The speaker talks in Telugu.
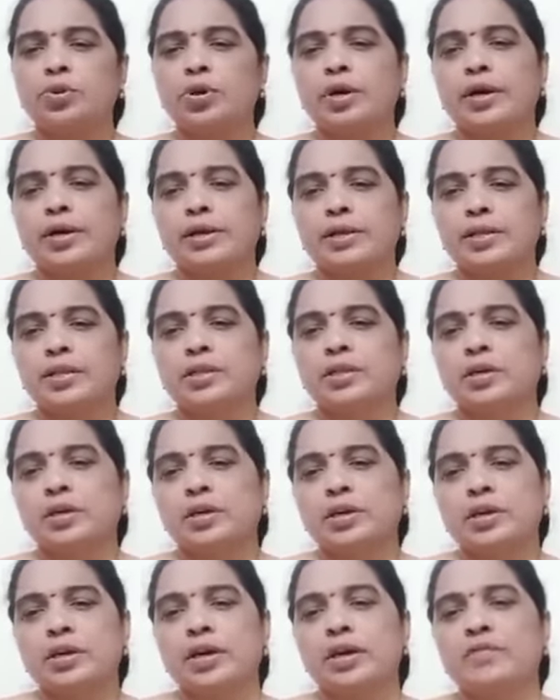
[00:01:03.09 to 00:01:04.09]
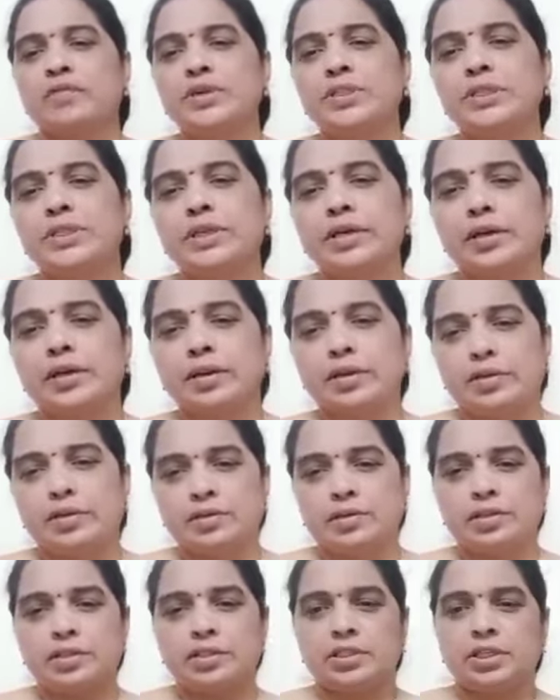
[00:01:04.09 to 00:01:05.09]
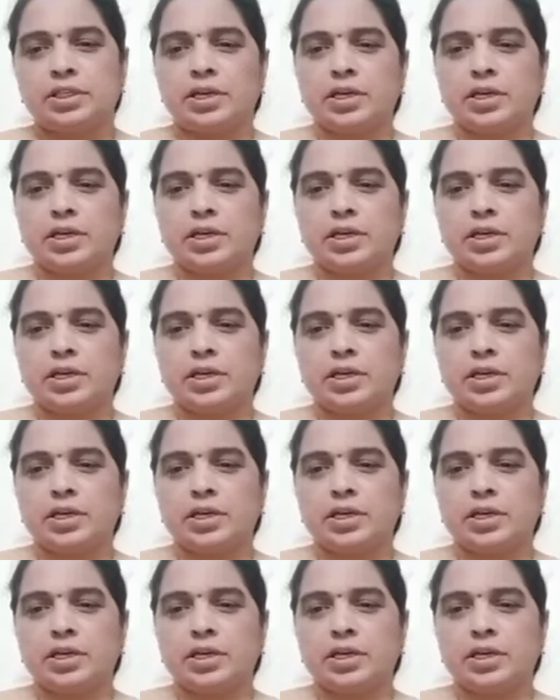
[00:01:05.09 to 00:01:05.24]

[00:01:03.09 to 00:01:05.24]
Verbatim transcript: ఇంత ఘన విజయాన్ని ఇచ్చిన